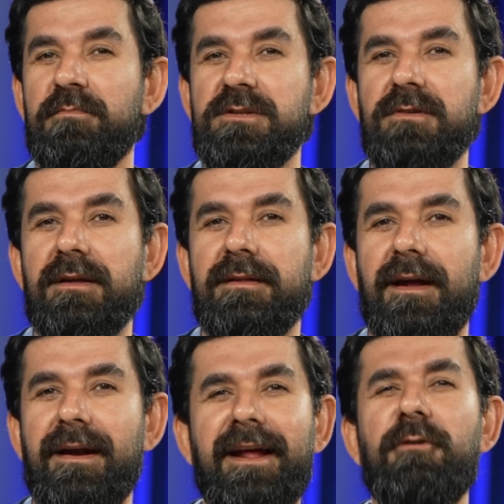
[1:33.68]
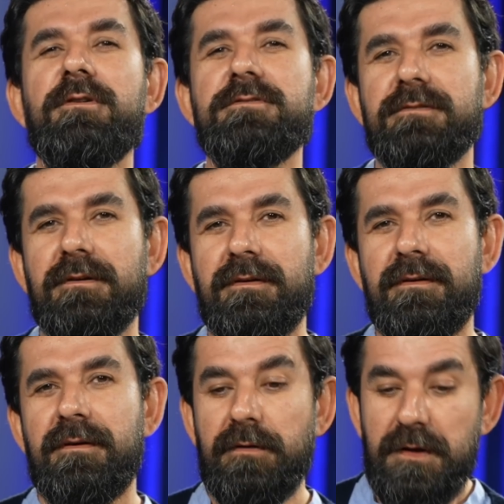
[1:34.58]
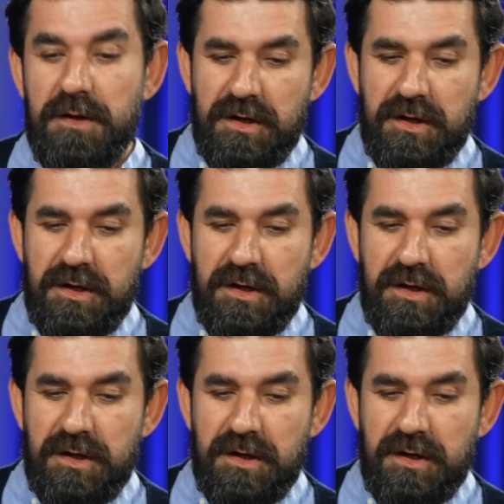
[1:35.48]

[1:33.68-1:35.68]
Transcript: biz o ihtiyarla ne konuştuk? E,